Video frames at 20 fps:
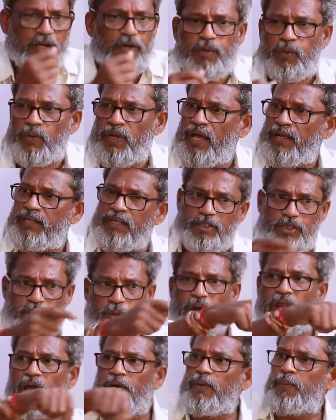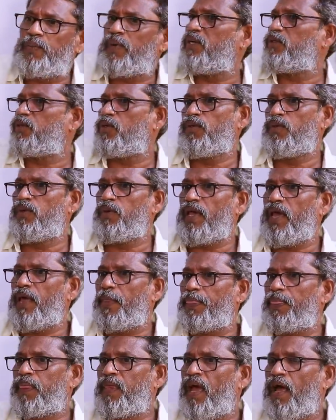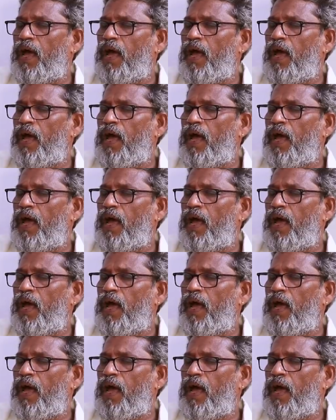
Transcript: கேட்டுருவோம் ஏன் கெஸ்ட் ரோலாக அவர் பண்ண சொல்லிட்டோம் ஏன்